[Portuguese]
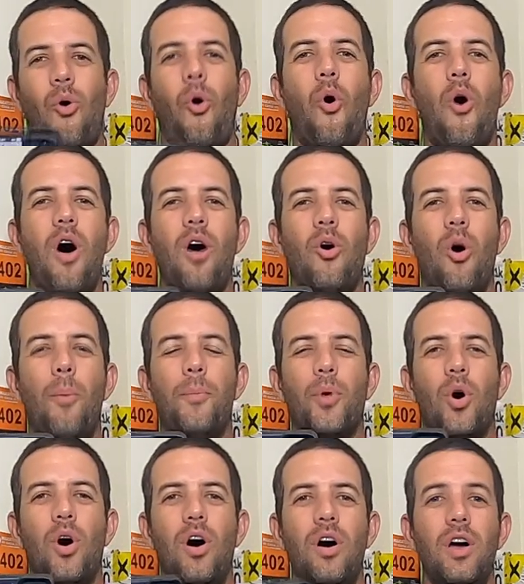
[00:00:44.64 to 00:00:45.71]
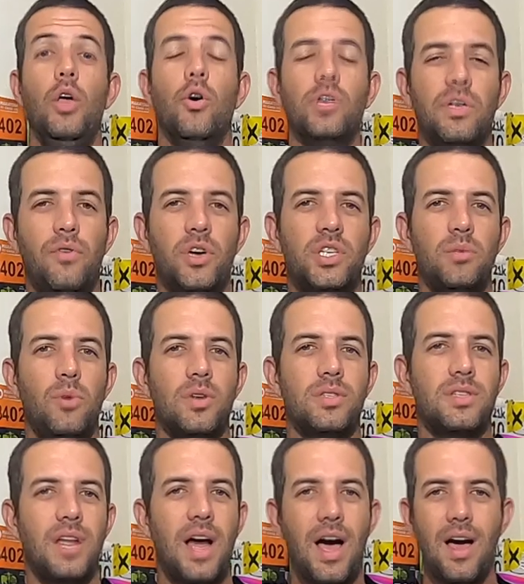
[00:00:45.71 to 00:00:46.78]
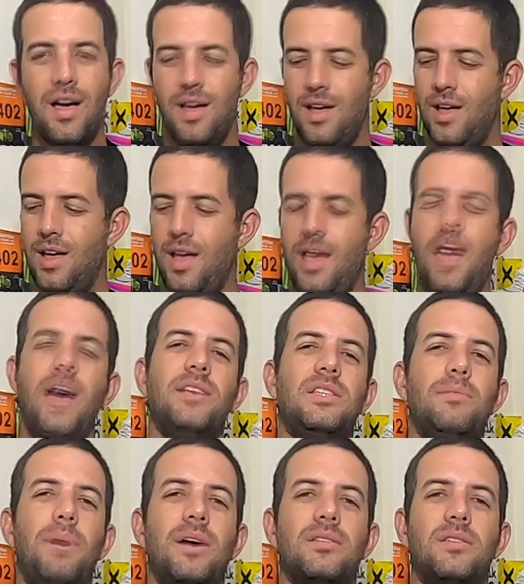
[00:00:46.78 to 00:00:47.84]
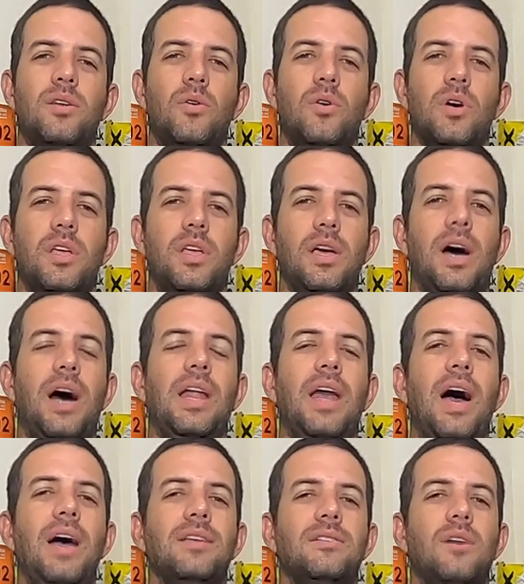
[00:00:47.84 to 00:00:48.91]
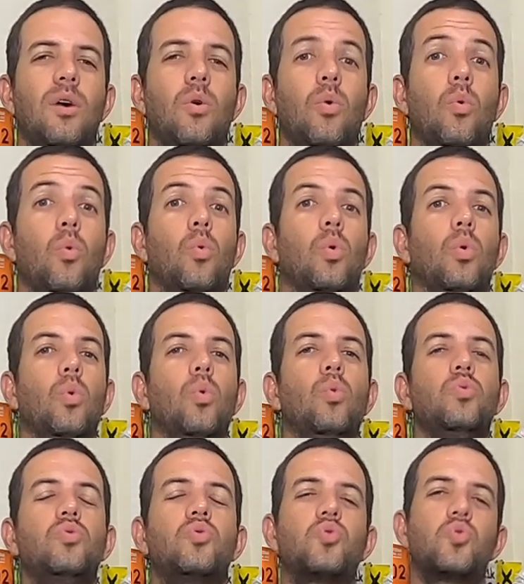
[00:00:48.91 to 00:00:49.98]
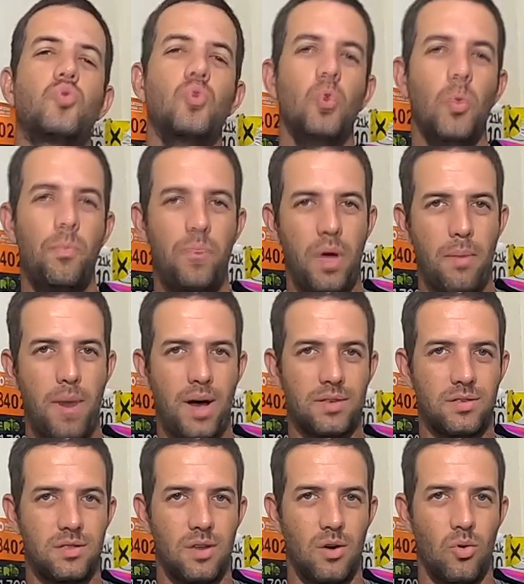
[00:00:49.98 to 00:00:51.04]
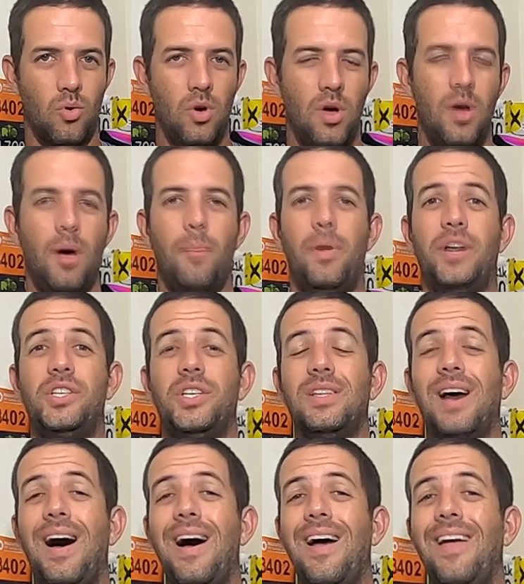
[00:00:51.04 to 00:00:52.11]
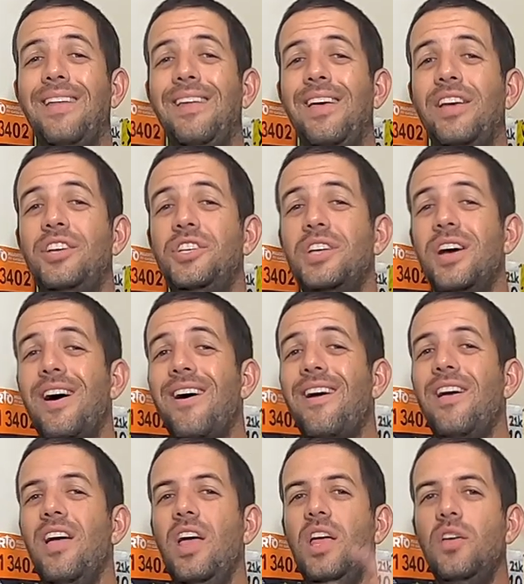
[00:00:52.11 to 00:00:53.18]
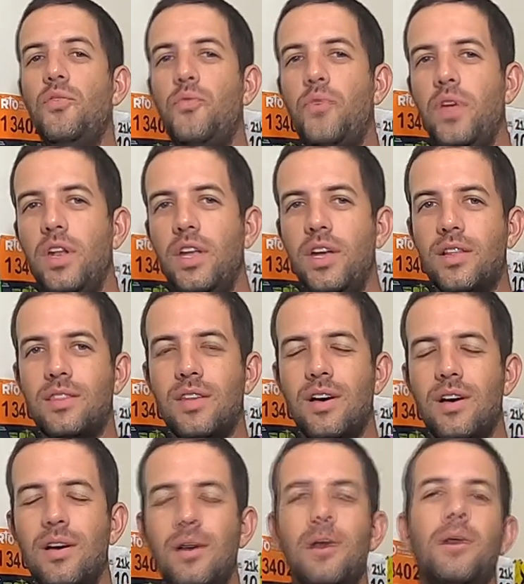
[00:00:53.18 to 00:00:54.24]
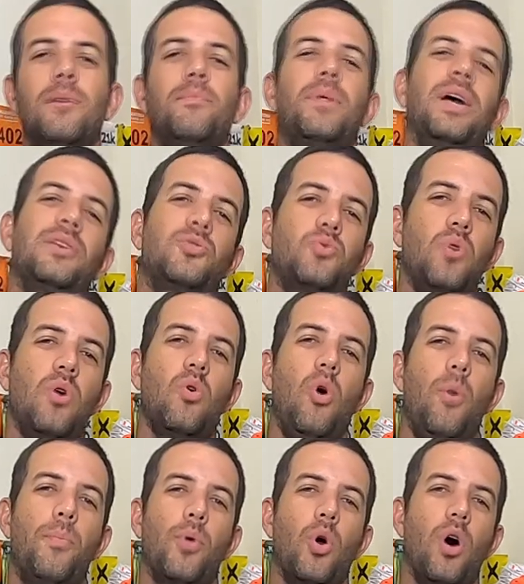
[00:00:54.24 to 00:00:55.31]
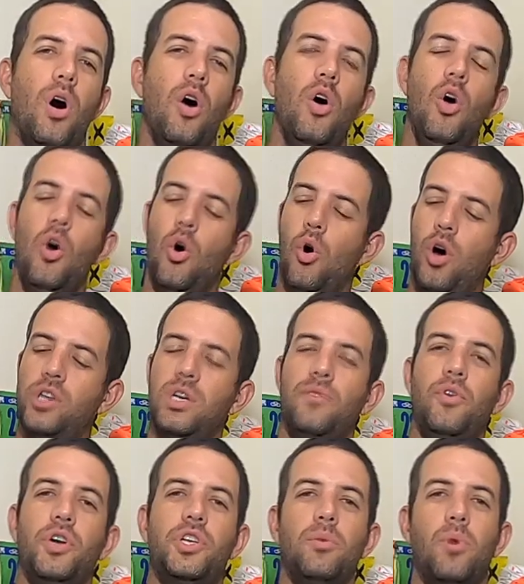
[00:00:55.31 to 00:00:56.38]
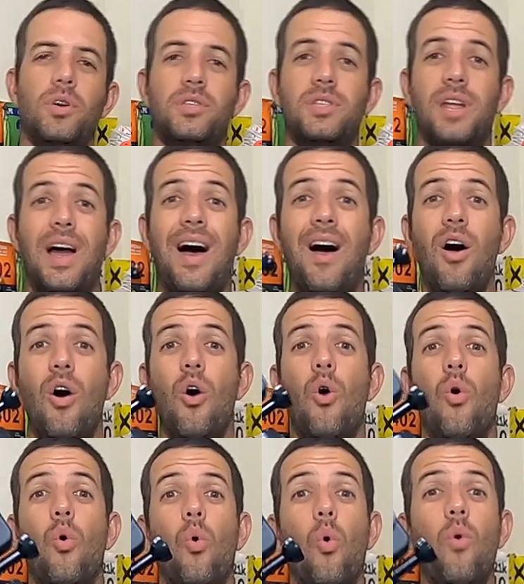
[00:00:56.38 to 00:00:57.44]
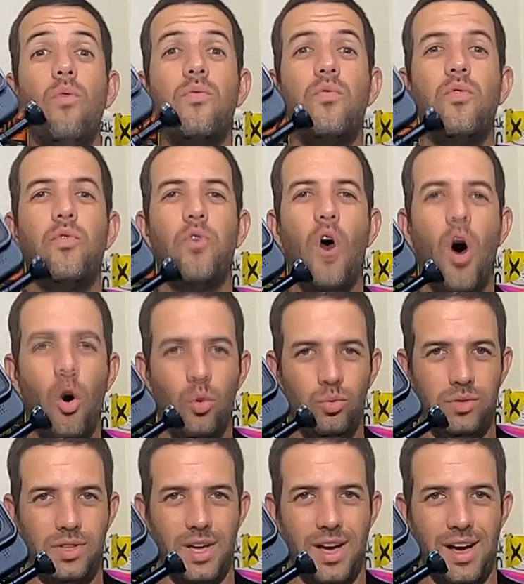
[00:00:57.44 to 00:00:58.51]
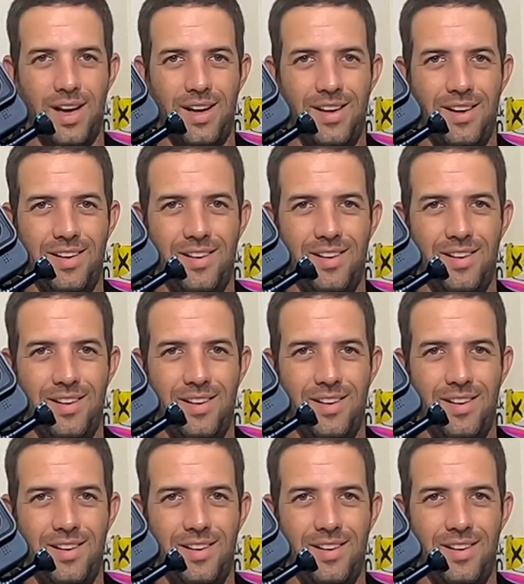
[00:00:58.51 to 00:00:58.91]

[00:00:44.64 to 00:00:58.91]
Com a GoPro. E hoje eu vou te mostrar esse bastão aqui. Aliás, não, o super bastão para te dar energia infinita para sua GoPro. Hoje eu vou te mostrar o Volta.